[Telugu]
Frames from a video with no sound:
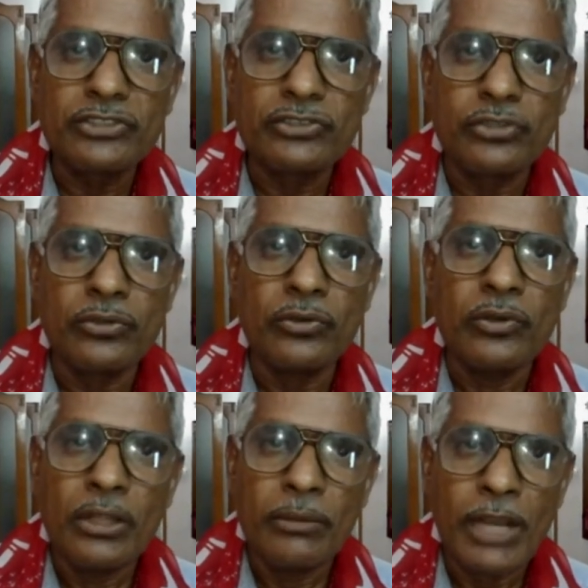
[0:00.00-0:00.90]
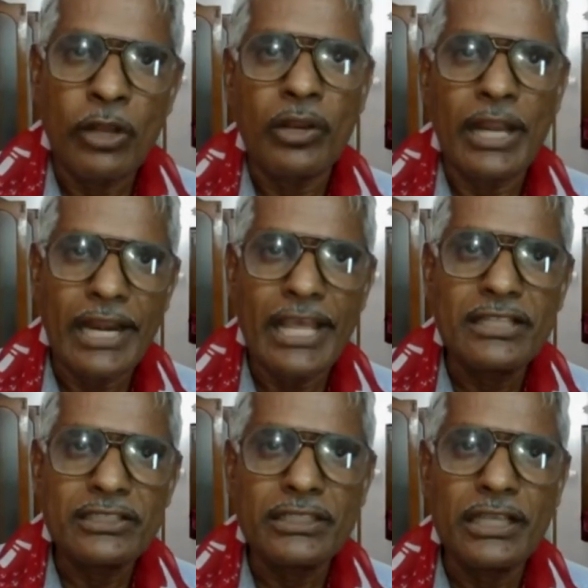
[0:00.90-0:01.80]
మార్క్సిస్టు నన్ను
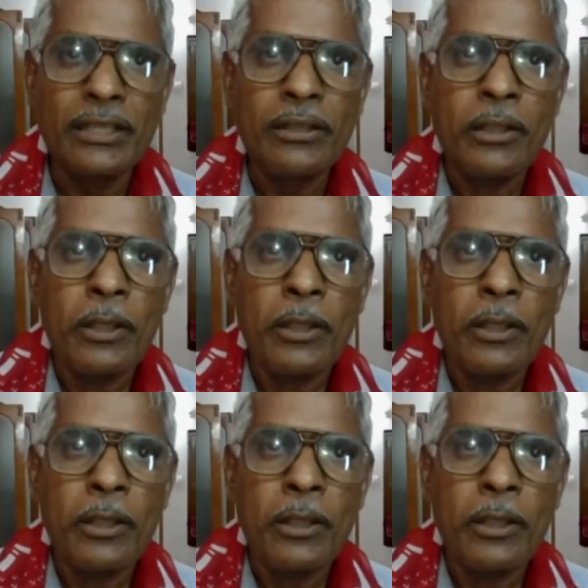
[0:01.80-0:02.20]
నిర్ణయించింది